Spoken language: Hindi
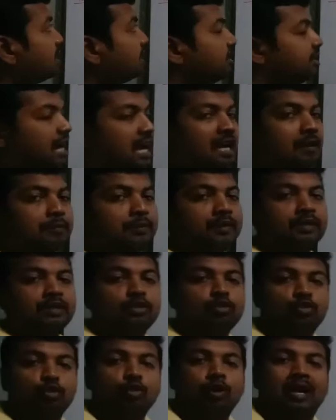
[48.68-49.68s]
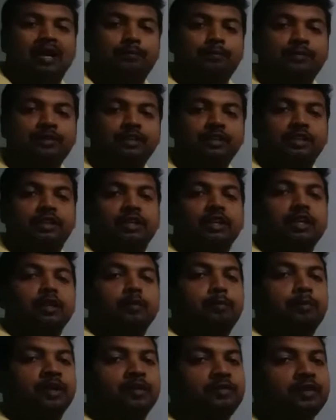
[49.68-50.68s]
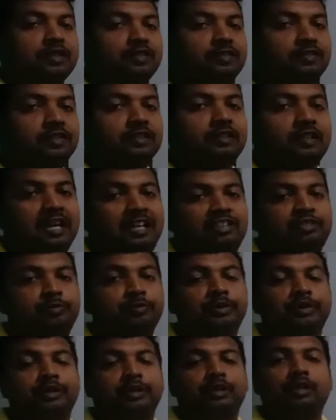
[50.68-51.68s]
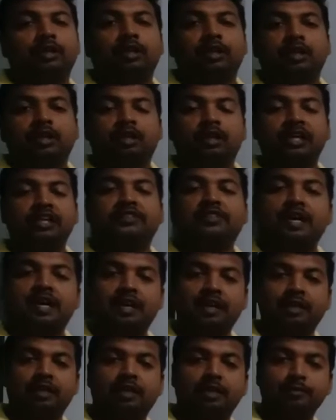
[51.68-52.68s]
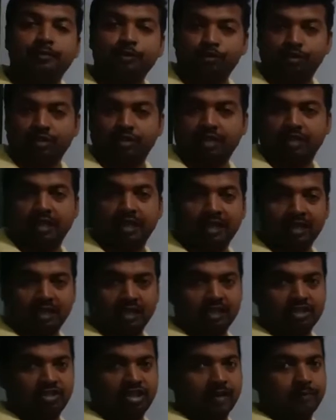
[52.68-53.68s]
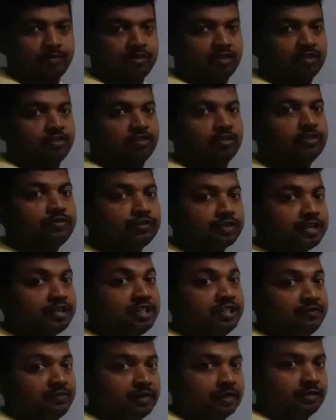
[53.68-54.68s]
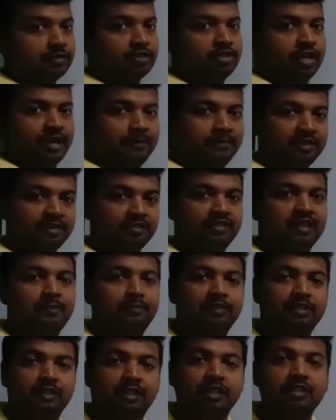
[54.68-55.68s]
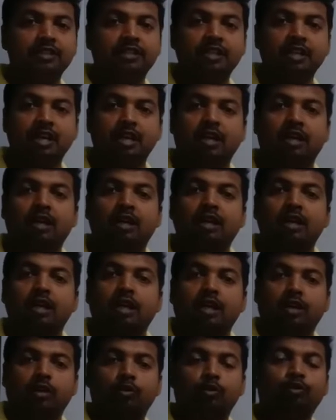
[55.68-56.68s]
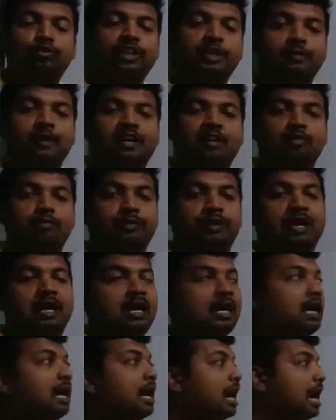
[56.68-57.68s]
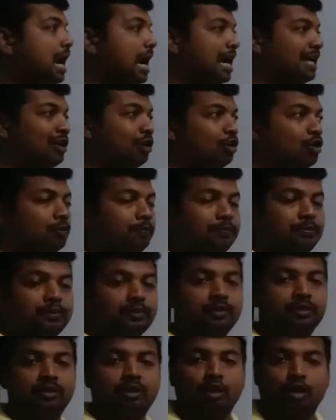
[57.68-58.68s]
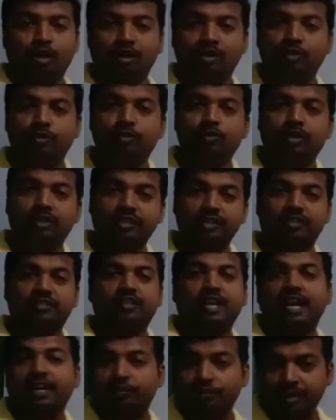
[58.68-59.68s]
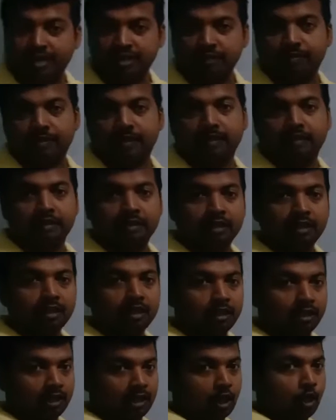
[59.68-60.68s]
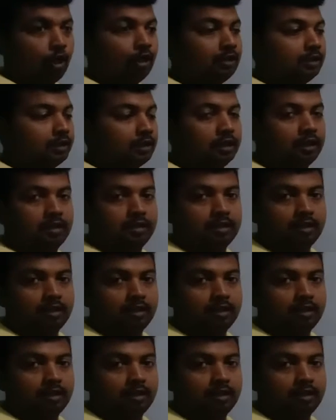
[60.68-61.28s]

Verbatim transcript: यहाँ पर जो आपने प्रीवियस क्लास में कई सारे कंप्यूटर के अलग अलग चैप्टर्स डिफरेंट डिफरेंट चैप्टर्स आपने लर्न किया और उसके बारे में पढ़ा आई होप ऑल यू अंडरस्टैंड वेरी वेल ऑल द